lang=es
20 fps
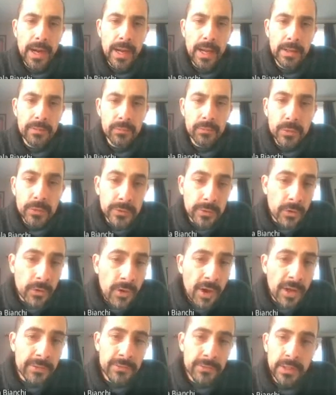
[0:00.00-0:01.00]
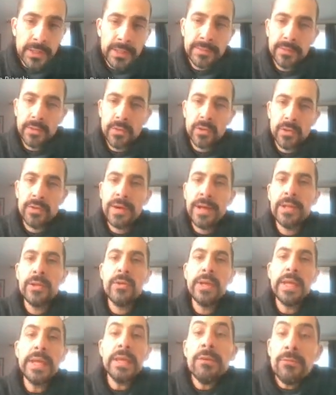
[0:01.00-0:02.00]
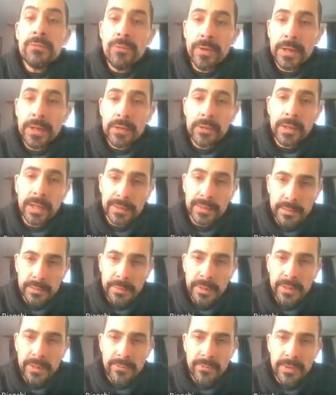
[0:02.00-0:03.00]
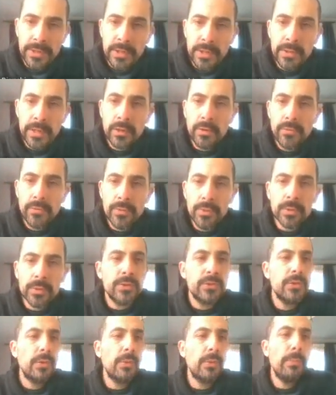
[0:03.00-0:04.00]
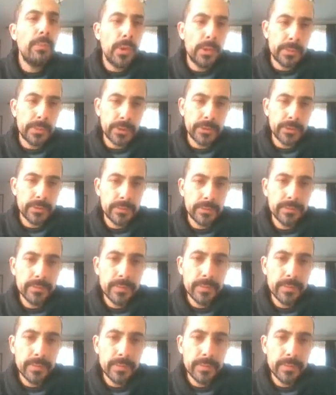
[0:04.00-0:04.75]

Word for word: arbustos o árboles con ovario ínfero a semi-ínfero y los frutos son pomos.